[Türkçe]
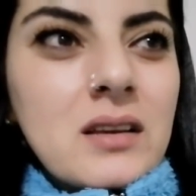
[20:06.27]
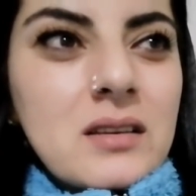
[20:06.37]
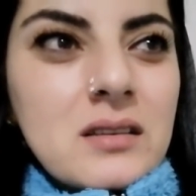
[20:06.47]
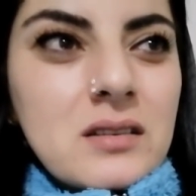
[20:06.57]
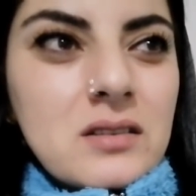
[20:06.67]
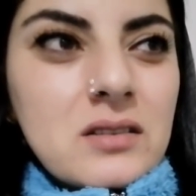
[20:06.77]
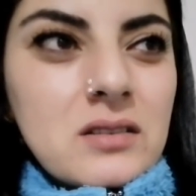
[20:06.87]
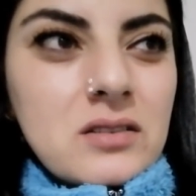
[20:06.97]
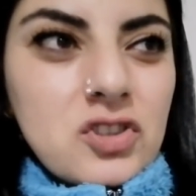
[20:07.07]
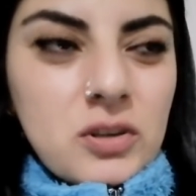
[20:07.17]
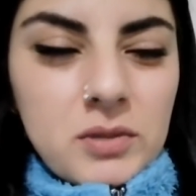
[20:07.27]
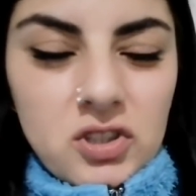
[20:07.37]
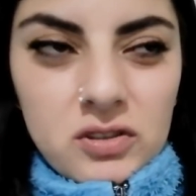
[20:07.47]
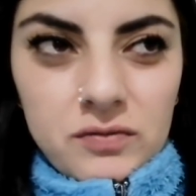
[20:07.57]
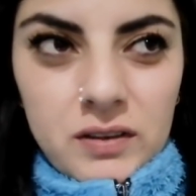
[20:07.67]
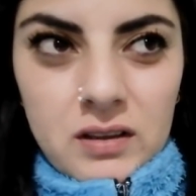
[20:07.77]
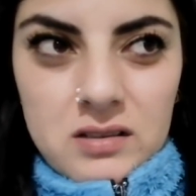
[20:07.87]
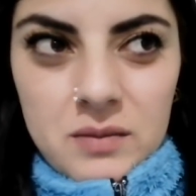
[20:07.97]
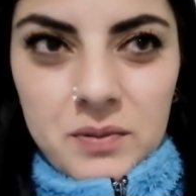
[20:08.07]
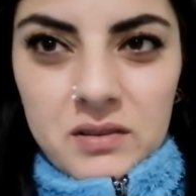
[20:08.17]
Ee, çamaşırım falan
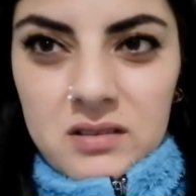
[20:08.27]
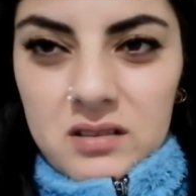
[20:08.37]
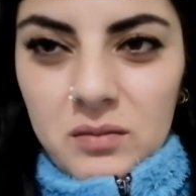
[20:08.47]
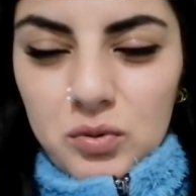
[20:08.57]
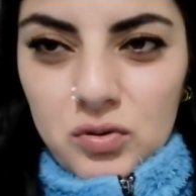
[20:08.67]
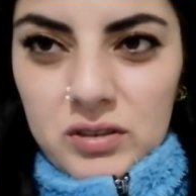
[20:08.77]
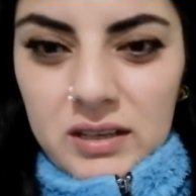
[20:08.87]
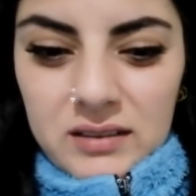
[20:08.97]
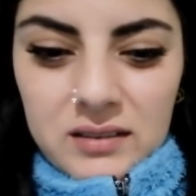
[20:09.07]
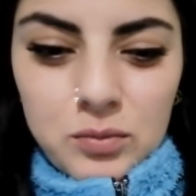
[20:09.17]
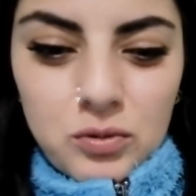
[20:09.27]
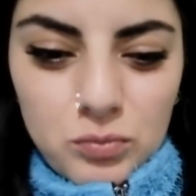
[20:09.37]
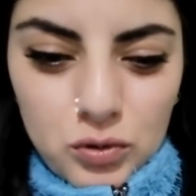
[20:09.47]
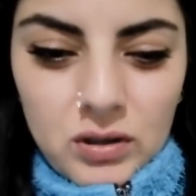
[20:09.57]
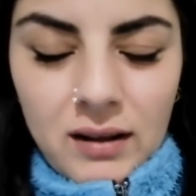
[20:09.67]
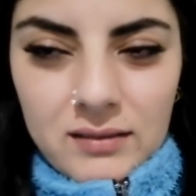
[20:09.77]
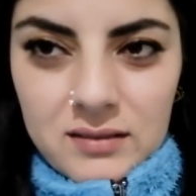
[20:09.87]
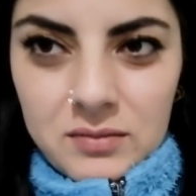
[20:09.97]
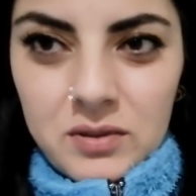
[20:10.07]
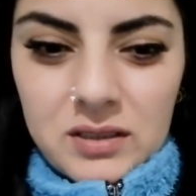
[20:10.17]
sepette zaten bütün renkleri bugün
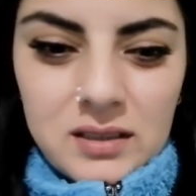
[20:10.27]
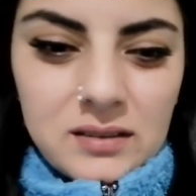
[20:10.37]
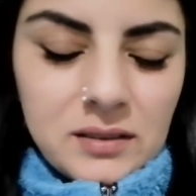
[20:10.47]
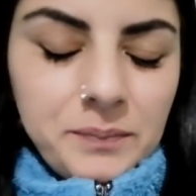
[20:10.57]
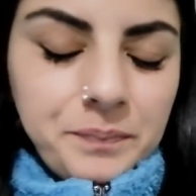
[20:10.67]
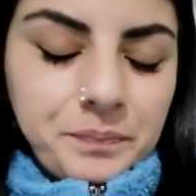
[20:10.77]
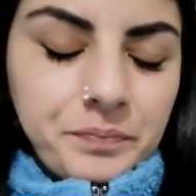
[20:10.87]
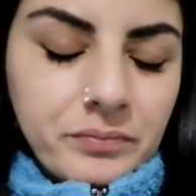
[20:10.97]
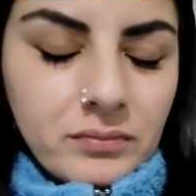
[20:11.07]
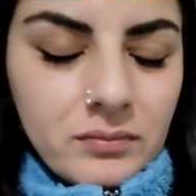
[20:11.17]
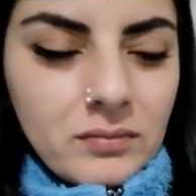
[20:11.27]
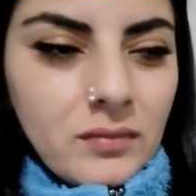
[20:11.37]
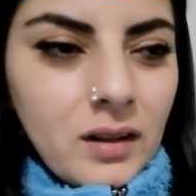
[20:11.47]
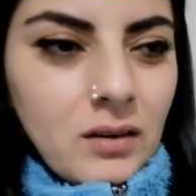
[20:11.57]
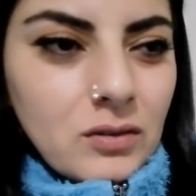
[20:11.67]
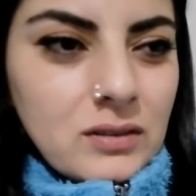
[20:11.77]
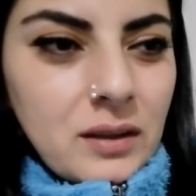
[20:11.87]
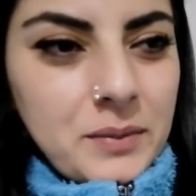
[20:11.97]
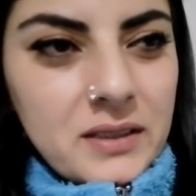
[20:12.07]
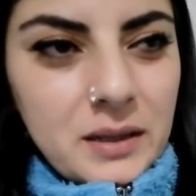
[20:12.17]
attım yıkadım.
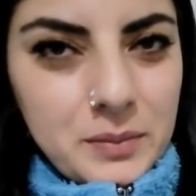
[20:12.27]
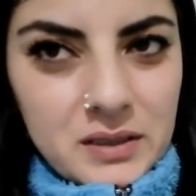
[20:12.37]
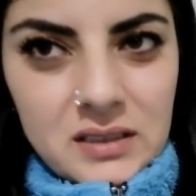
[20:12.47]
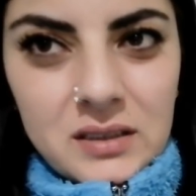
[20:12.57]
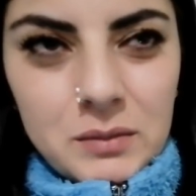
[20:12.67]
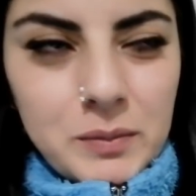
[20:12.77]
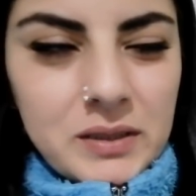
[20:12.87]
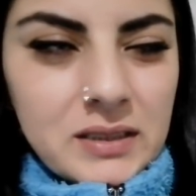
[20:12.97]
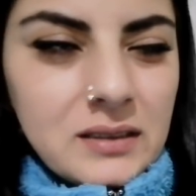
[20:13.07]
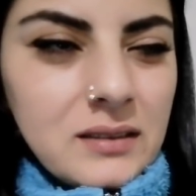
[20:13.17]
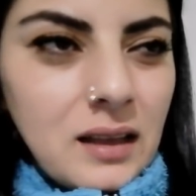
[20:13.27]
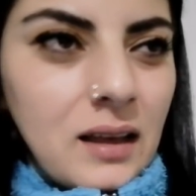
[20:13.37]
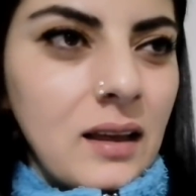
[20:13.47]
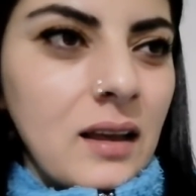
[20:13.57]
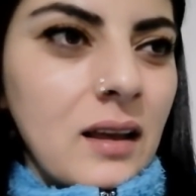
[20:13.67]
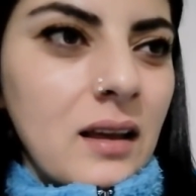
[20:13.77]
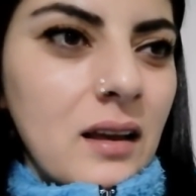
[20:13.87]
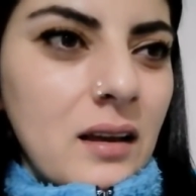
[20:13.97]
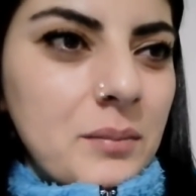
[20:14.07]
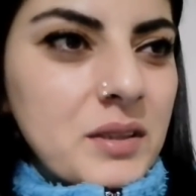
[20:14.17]
Tabii yine birikir mi birikir de
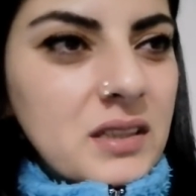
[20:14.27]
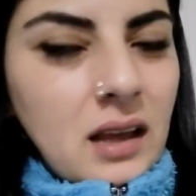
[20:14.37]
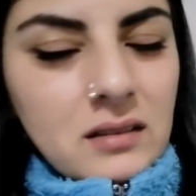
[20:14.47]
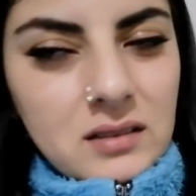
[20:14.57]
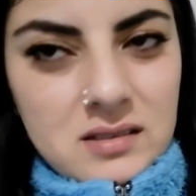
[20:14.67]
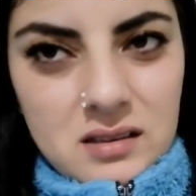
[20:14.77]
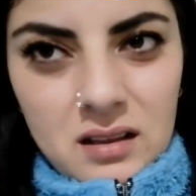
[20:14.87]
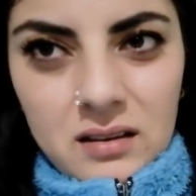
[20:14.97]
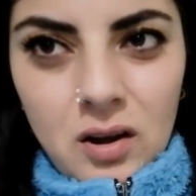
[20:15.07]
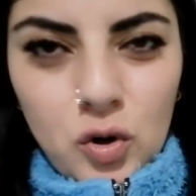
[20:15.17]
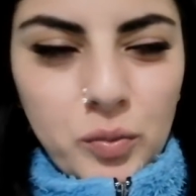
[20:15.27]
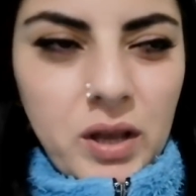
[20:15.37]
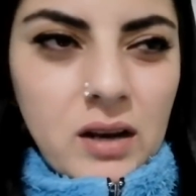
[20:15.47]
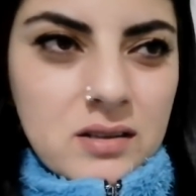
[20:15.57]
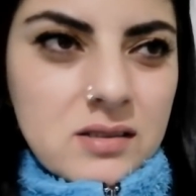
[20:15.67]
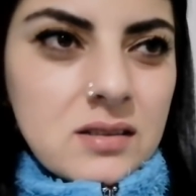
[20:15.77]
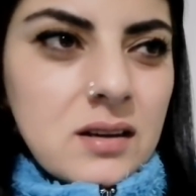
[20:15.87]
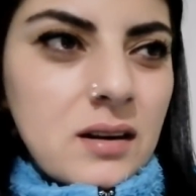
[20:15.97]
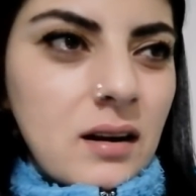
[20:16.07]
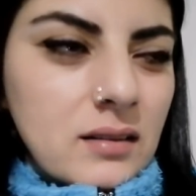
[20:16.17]
birikenleri de zaten Yakup kendisi
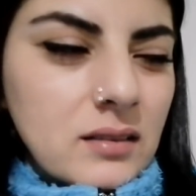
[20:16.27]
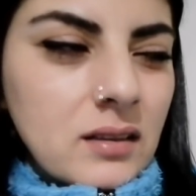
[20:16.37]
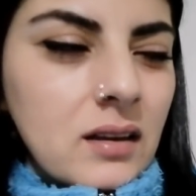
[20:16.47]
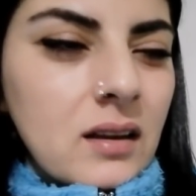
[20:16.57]
yıkar artık.